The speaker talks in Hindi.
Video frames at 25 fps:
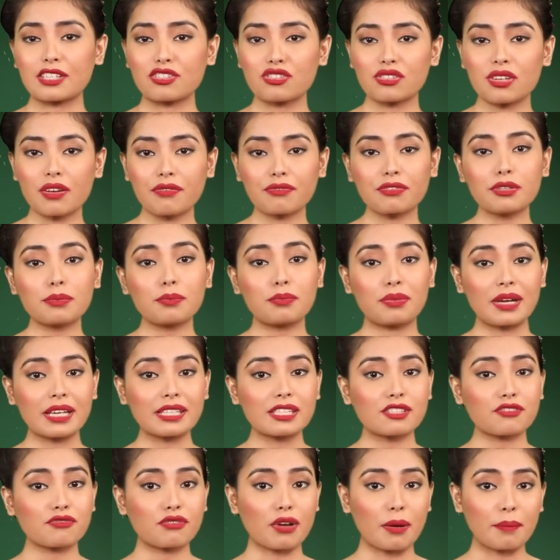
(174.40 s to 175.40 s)
नेचुरफुल
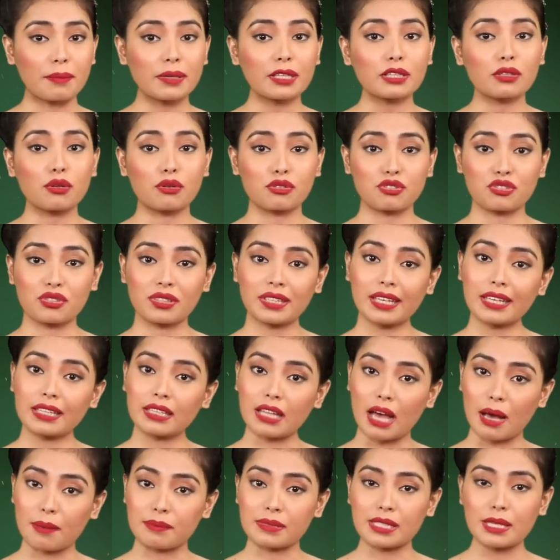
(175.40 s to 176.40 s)
ब्रेस्ट फर्मिंग लोशन के
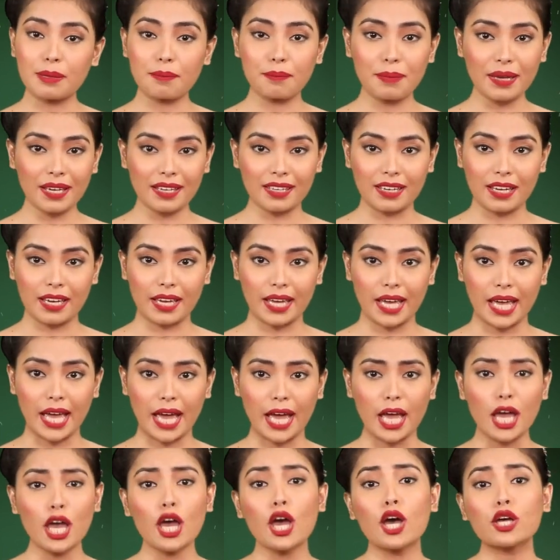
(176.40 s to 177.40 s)
नाम से बिक रहे
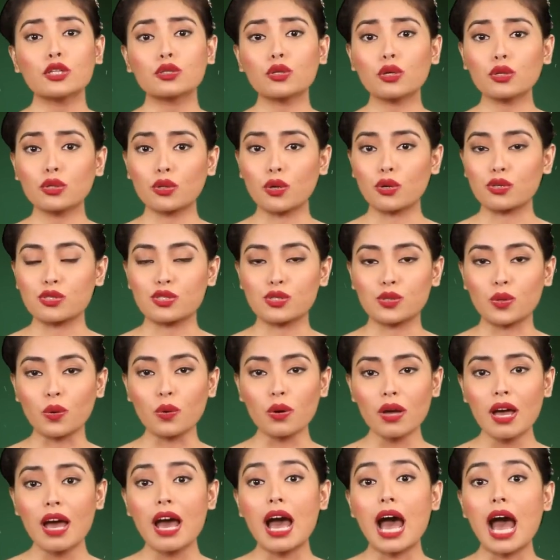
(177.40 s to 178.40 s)
हैं तो
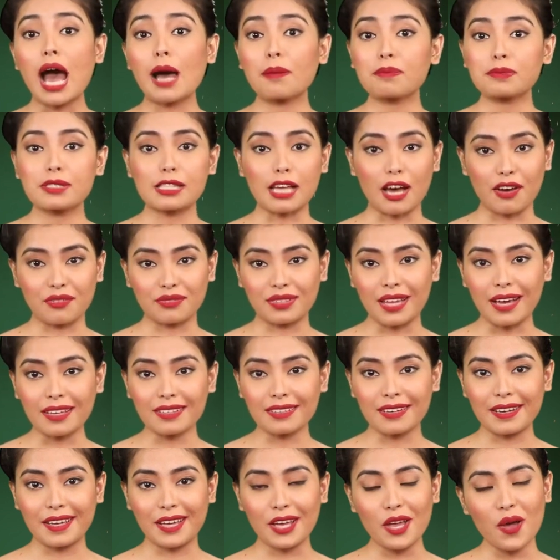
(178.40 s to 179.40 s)
दोस्तों आप
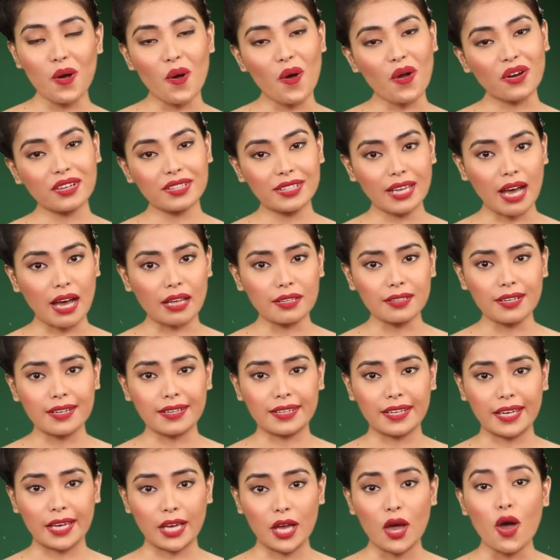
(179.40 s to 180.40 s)
सावधान रहे और ध्यान
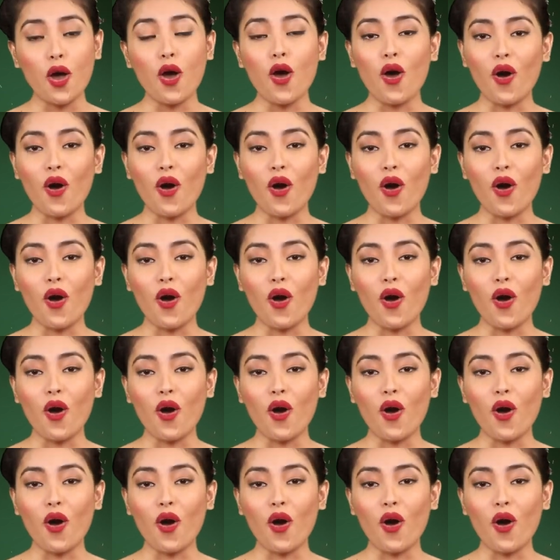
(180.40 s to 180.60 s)
रखें